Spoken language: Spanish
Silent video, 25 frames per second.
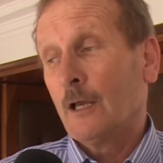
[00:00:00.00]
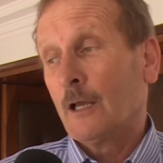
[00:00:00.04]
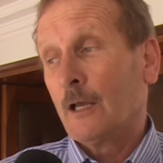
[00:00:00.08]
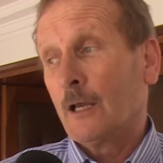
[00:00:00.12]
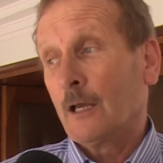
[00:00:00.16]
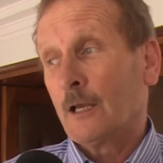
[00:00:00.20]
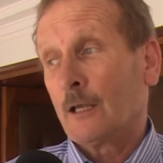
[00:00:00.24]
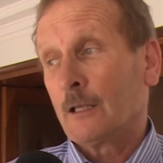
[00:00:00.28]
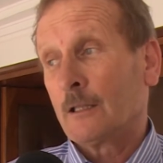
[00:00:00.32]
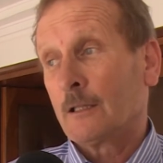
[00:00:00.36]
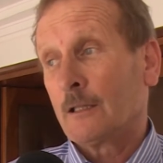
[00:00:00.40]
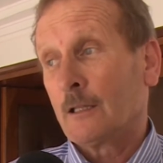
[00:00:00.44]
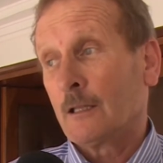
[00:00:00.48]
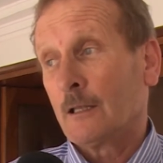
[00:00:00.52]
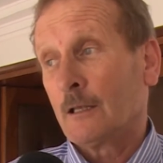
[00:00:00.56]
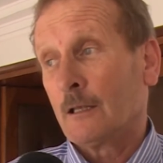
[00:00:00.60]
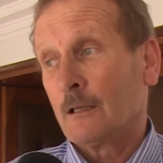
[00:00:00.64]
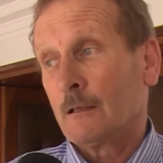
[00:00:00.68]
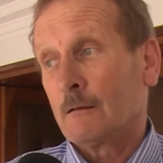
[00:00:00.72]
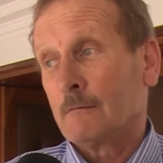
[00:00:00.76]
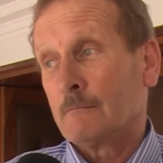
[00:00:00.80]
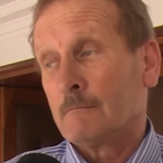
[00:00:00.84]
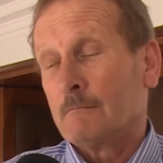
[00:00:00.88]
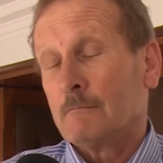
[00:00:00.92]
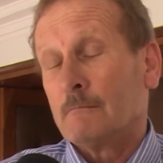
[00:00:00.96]

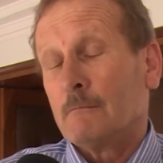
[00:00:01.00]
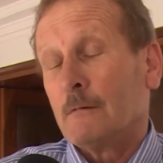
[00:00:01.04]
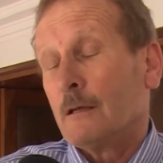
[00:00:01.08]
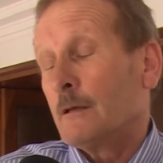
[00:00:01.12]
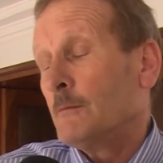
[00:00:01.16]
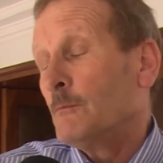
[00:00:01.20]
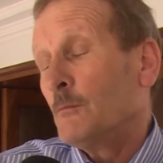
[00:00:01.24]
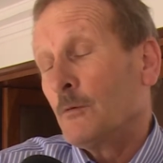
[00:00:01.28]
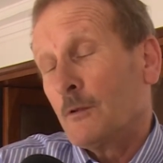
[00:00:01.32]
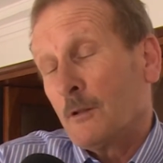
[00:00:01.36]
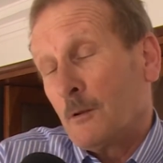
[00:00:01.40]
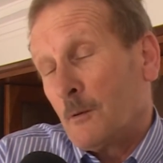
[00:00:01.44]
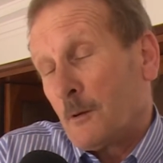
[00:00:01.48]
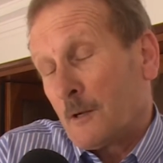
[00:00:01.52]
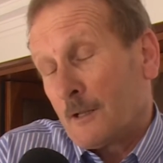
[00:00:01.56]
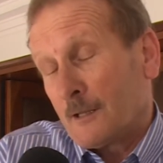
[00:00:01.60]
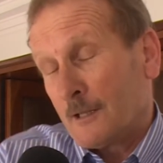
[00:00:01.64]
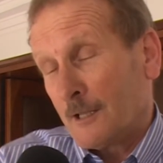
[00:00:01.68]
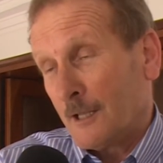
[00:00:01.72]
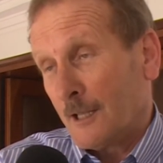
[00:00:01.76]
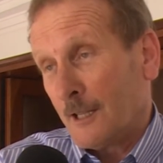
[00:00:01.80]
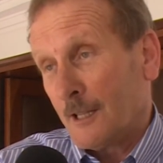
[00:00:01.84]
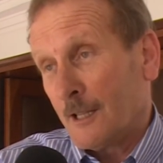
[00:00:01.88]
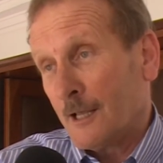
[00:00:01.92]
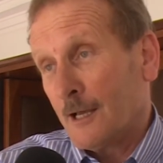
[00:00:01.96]
Este, es muy
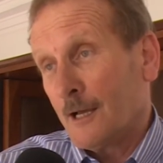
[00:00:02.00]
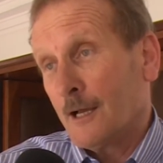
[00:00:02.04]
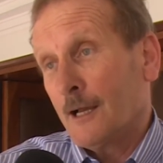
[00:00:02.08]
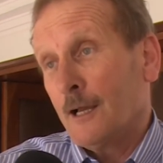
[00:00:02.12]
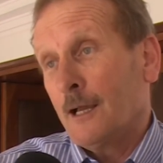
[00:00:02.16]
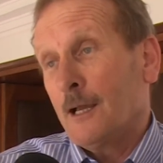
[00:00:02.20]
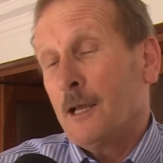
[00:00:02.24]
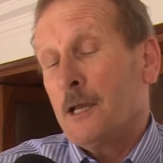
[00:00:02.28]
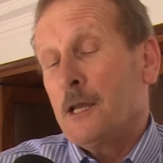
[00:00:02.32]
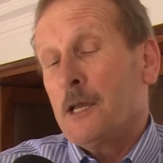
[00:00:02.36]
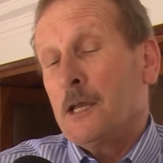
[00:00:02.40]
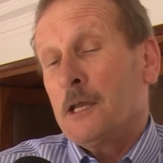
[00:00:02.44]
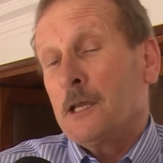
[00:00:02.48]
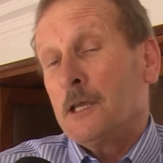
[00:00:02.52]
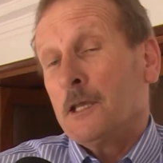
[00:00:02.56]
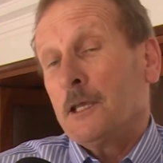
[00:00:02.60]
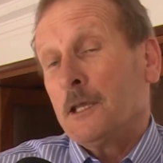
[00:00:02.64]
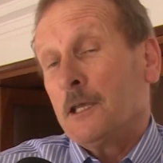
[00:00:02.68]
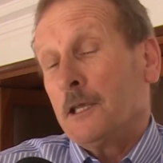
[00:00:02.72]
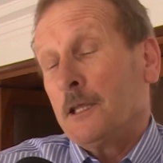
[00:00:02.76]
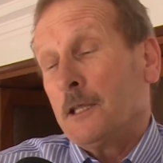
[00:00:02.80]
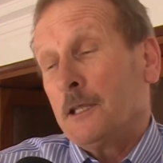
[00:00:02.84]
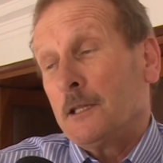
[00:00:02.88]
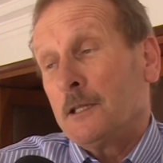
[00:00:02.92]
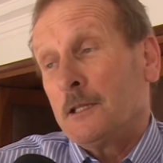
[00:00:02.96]
divertida
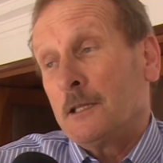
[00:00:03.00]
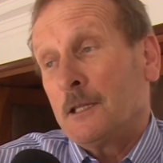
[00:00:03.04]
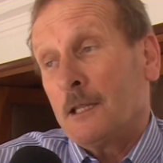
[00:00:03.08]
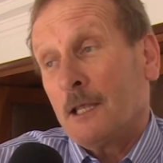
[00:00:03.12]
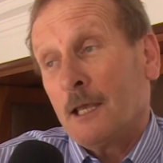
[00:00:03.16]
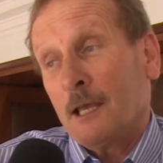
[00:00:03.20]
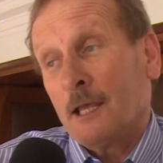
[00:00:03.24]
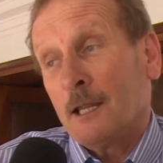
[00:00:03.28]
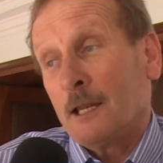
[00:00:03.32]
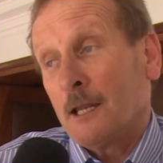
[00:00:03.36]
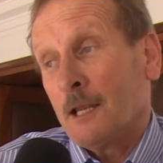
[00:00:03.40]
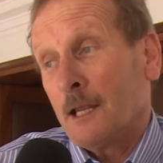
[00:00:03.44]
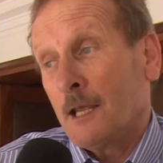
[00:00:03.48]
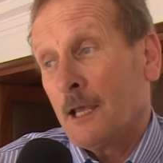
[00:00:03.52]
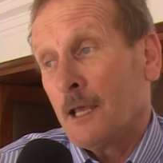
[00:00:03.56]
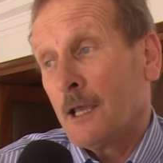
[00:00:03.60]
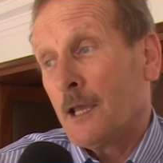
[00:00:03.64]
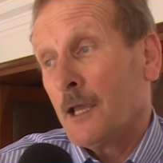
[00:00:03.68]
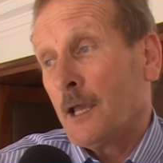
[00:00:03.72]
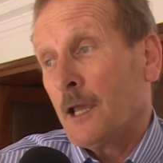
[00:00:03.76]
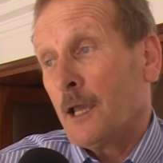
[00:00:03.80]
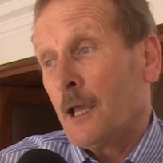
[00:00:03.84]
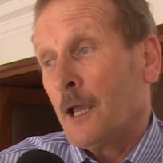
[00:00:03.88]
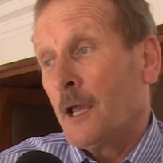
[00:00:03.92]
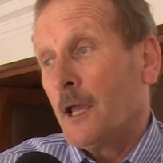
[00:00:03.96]
y
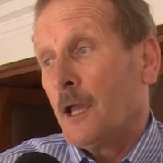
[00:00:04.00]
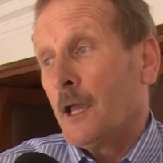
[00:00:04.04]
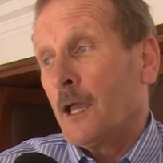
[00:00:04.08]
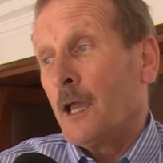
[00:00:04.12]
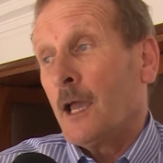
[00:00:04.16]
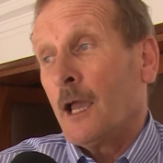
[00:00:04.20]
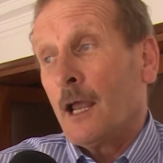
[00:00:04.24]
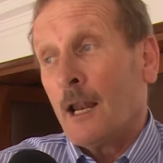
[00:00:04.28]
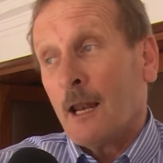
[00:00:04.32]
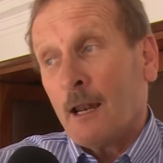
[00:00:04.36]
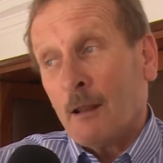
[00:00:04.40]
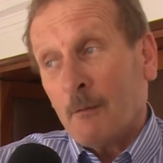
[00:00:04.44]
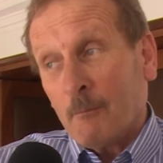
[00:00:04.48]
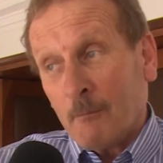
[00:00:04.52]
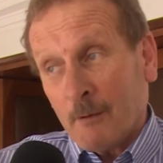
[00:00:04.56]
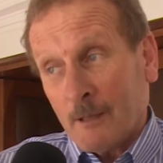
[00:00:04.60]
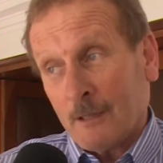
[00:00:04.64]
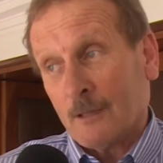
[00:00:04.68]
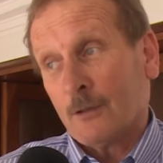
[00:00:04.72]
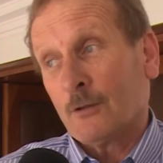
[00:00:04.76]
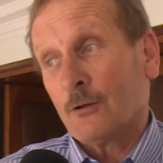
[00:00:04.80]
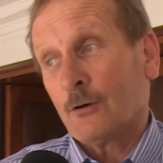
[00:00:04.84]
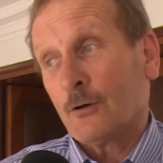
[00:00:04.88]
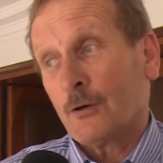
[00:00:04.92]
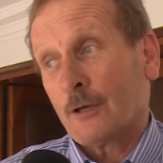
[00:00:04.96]
tiene
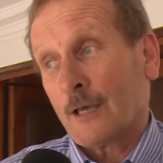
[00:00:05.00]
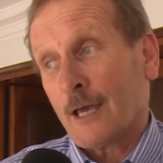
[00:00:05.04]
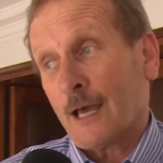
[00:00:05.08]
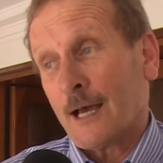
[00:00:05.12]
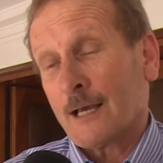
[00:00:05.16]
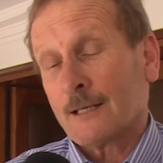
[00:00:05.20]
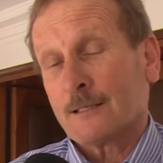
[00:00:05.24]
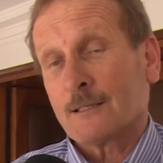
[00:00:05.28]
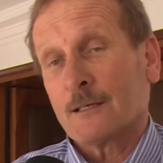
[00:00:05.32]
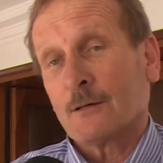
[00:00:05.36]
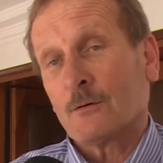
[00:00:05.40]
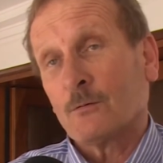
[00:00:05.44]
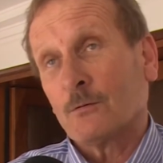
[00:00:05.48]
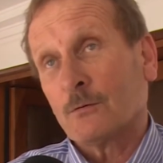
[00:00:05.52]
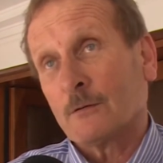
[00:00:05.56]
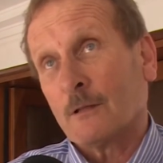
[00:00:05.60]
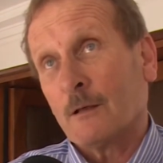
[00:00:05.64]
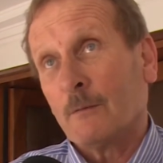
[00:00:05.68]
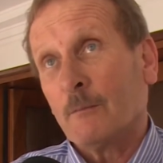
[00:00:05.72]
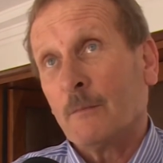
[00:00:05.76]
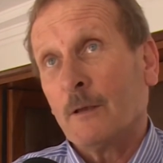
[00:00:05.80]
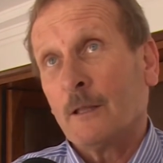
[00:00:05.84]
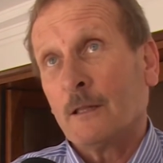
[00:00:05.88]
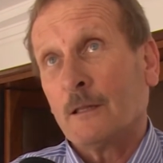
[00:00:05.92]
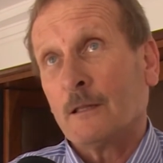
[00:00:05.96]
elementos que hacen
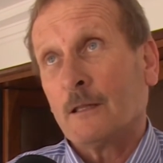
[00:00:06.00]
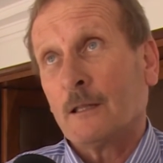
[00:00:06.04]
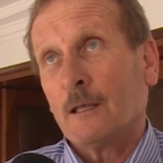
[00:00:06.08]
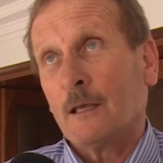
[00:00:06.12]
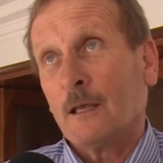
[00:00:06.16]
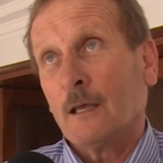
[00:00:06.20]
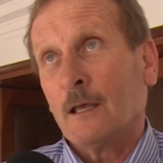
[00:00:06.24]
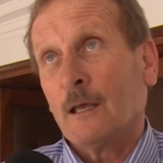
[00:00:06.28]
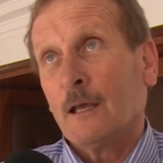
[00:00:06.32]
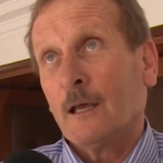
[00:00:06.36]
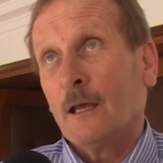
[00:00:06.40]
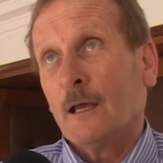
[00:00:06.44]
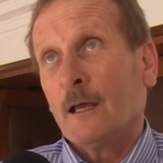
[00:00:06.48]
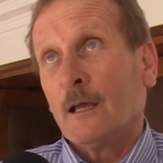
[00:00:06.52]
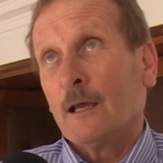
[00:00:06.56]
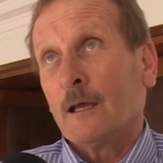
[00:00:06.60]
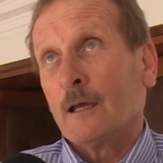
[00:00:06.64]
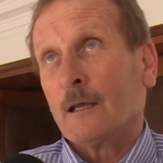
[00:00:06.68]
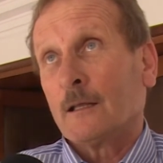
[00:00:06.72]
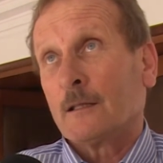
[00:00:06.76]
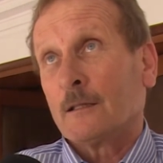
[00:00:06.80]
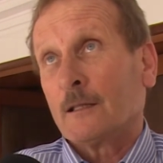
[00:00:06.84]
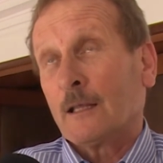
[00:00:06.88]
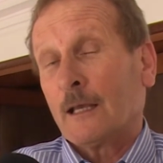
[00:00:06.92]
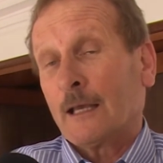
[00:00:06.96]
justamente
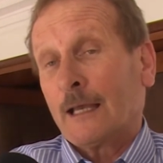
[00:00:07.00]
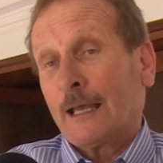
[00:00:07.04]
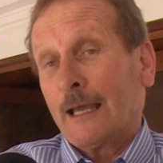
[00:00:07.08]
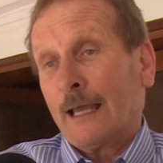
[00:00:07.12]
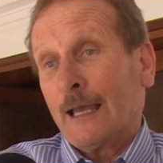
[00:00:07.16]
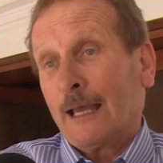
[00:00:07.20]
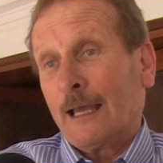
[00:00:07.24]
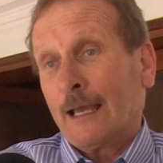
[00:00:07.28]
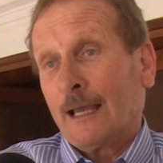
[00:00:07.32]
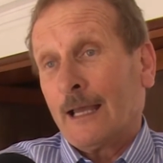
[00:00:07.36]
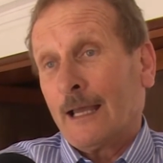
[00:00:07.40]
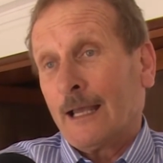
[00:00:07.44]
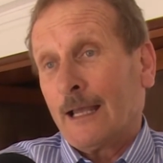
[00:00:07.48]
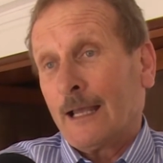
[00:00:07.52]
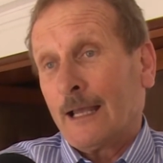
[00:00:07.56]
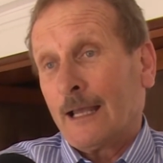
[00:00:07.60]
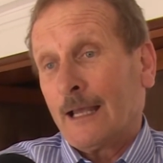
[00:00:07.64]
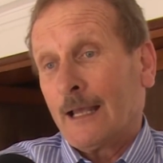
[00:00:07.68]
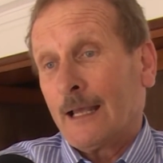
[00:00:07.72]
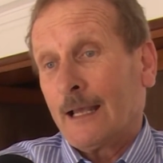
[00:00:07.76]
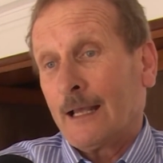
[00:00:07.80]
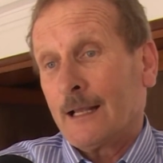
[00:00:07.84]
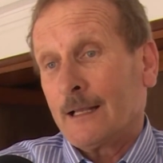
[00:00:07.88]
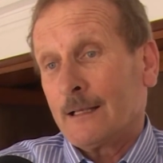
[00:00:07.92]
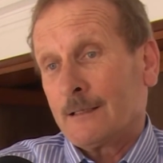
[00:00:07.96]
este, que,
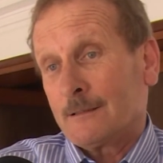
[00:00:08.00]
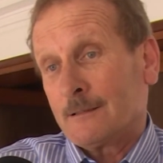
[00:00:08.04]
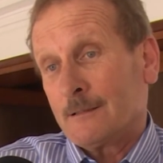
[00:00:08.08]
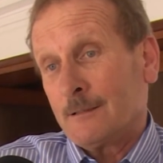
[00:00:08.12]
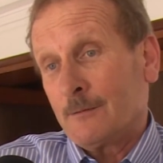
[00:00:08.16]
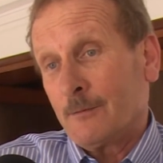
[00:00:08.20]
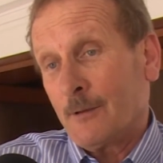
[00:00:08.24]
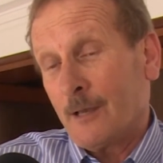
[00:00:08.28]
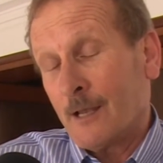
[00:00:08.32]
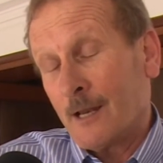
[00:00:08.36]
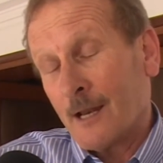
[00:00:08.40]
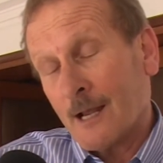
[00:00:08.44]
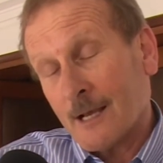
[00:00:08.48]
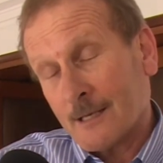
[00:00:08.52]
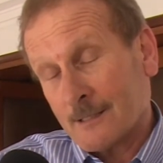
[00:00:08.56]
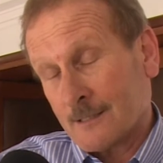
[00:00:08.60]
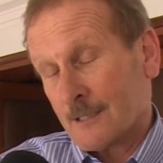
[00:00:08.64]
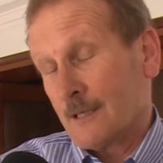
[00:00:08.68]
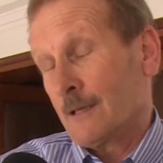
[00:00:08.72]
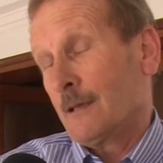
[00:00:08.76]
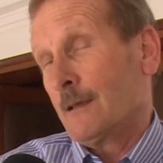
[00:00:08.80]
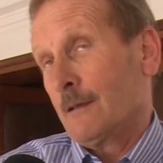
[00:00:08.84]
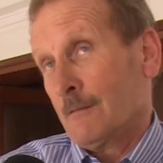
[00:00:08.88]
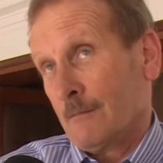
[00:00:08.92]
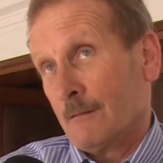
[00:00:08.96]
eh, si bien
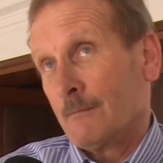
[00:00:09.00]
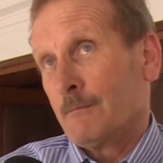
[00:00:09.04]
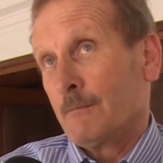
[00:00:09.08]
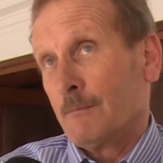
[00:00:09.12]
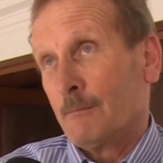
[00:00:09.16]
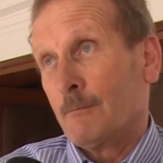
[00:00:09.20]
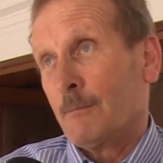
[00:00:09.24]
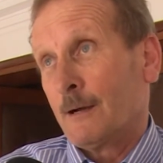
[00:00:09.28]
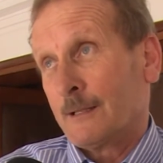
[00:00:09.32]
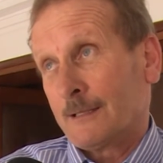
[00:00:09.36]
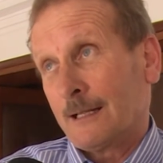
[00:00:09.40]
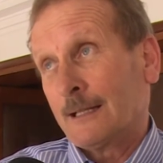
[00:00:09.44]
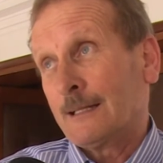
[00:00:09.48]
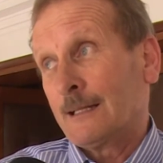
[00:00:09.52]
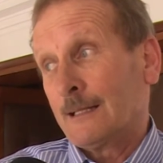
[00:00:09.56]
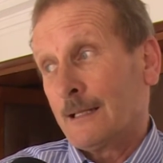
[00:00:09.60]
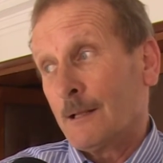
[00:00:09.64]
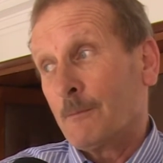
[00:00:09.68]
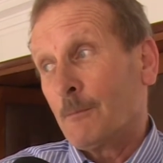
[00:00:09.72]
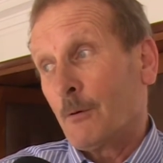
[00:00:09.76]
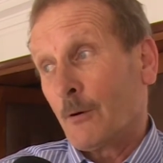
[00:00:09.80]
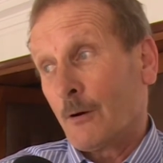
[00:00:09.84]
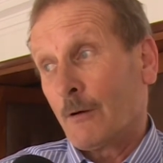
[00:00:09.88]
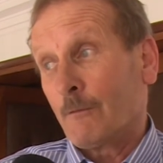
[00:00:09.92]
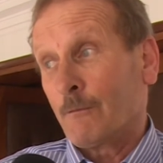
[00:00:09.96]
hace bastante
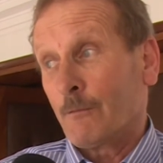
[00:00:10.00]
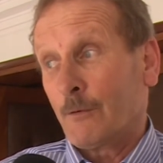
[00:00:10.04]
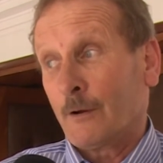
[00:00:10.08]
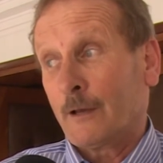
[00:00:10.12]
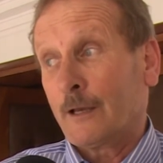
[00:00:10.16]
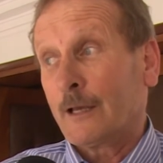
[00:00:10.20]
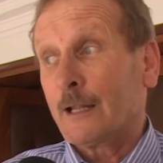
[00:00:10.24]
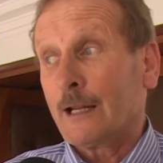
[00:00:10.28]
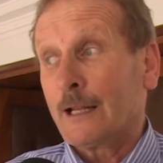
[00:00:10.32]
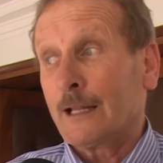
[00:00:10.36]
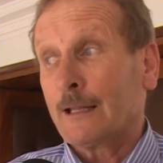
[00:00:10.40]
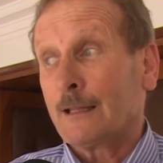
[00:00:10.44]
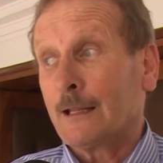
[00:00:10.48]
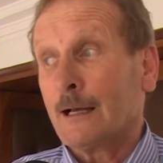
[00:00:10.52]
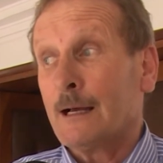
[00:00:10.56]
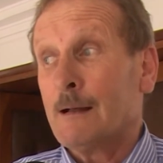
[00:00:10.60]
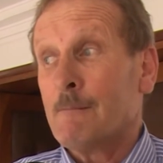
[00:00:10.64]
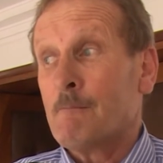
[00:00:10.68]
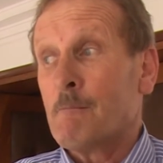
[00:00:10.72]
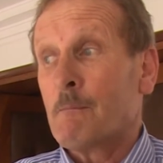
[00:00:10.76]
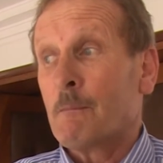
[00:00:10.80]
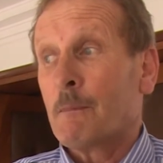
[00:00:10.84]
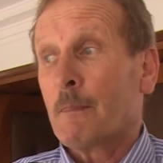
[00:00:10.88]
tiempo que fue escrita